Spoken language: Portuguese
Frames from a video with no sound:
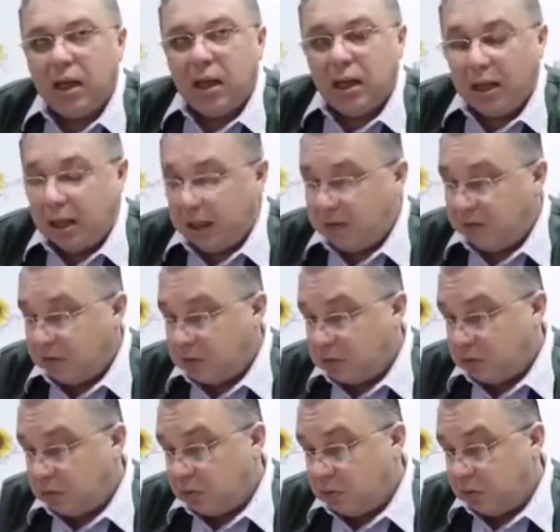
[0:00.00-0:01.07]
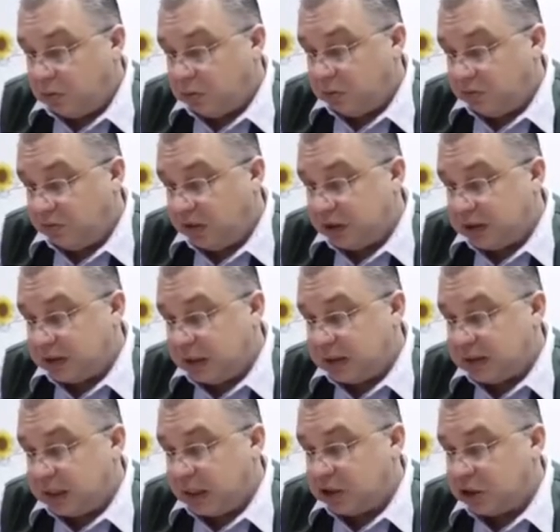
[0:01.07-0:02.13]
É, com 26
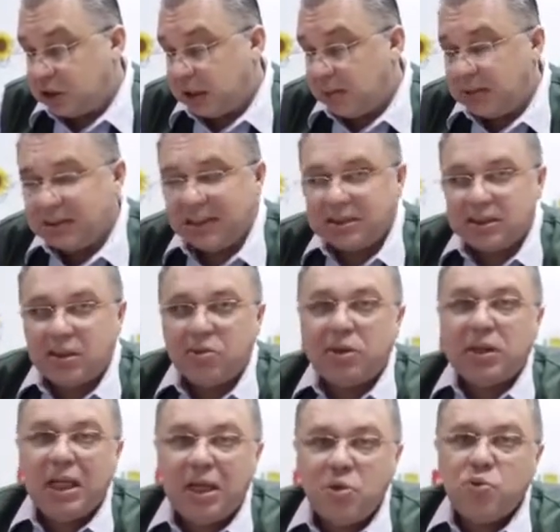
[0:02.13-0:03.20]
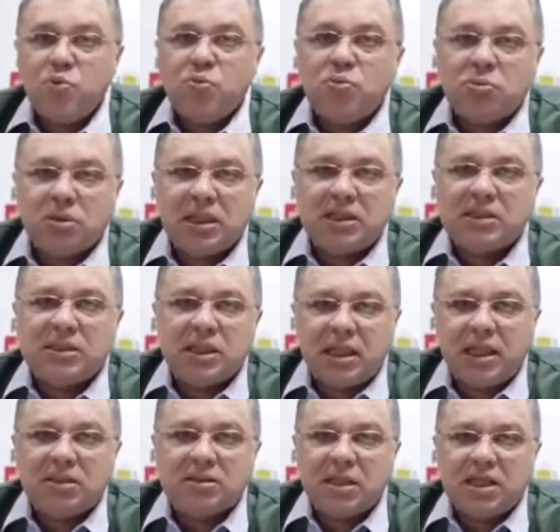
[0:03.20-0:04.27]
salas de estabilização e nenhum desses
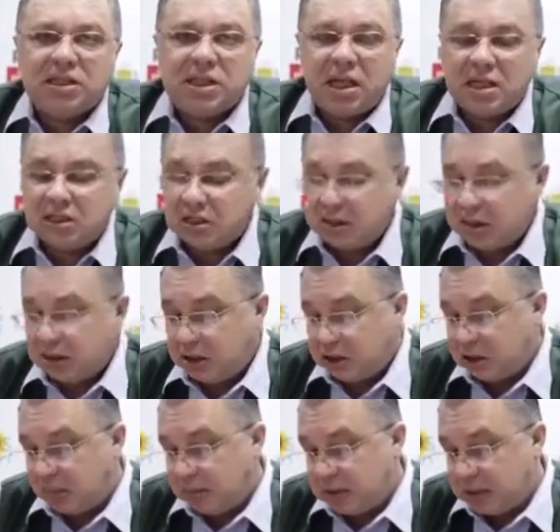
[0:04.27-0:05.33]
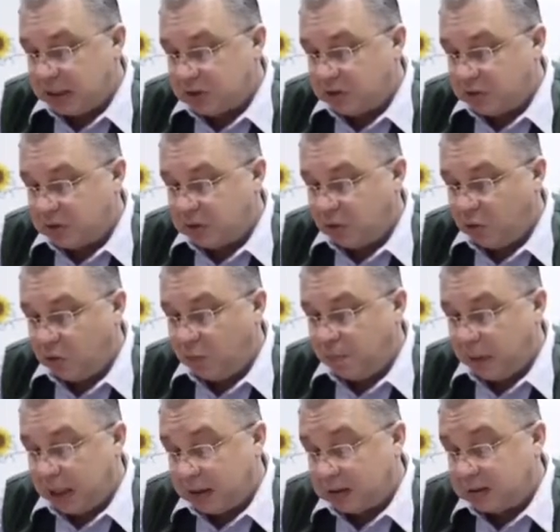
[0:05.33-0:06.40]
leitos das salas de estabilizações
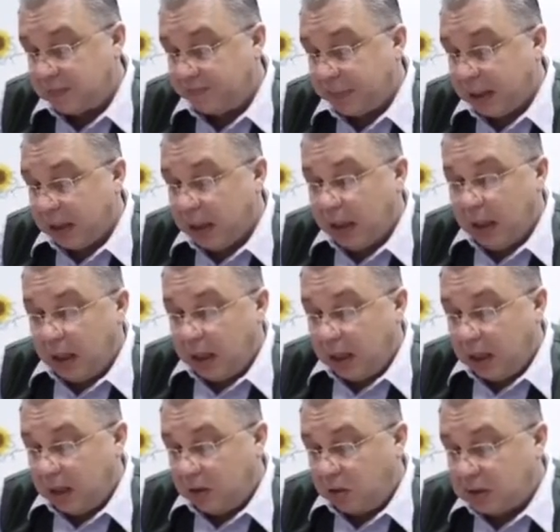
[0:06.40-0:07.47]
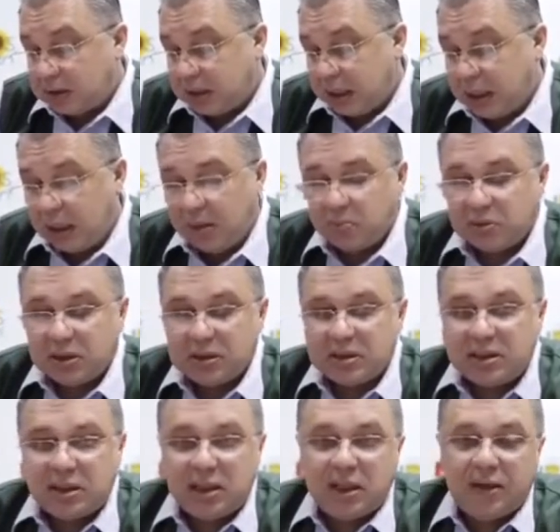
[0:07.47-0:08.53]
ocupados. É, nós queremos,
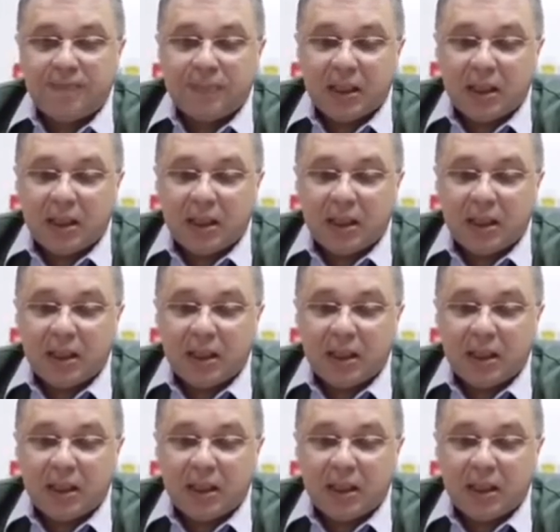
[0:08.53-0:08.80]
assim,